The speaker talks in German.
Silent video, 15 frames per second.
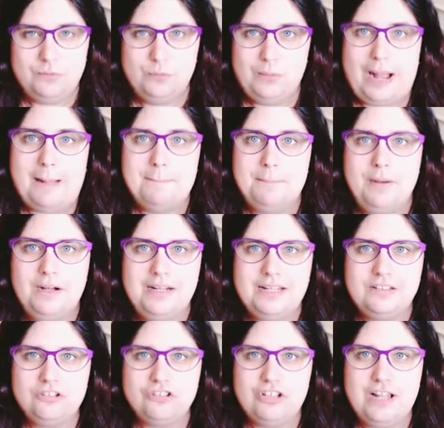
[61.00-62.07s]
der Kuh am
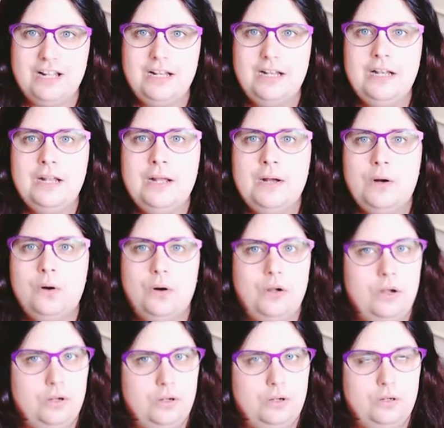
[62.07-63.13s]
Morlandstall.
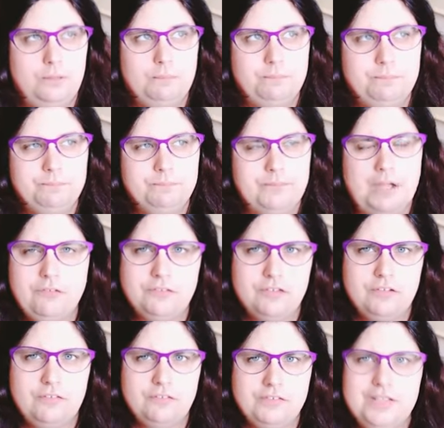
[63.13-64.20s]
Ähm, auf
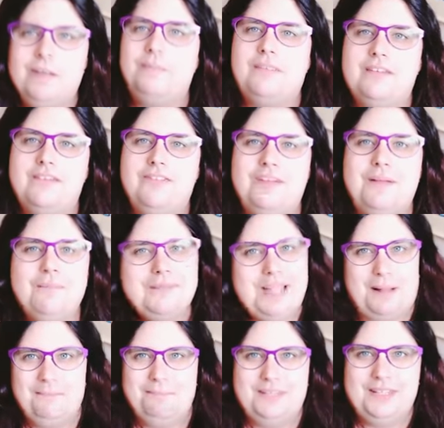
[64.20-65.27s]
Server 4 sind wir.
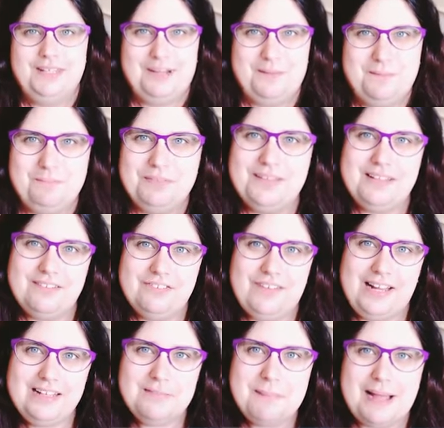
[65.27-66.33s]
Ja, genau. Und jetzt
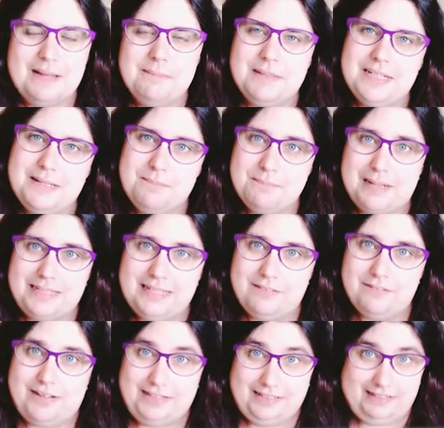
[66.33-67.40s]
fange ich mal an mit den
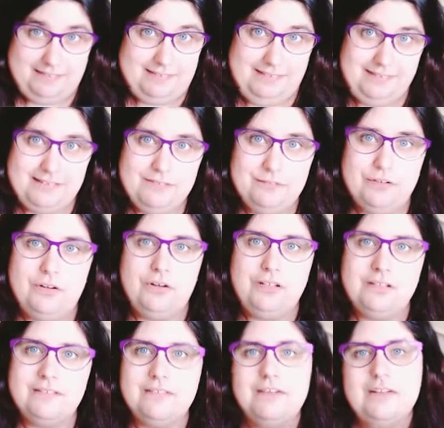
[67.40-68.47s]
Monday Fundays. Nicht die von
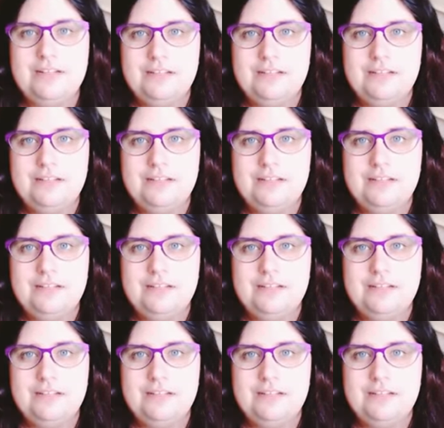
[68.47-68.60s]
heute,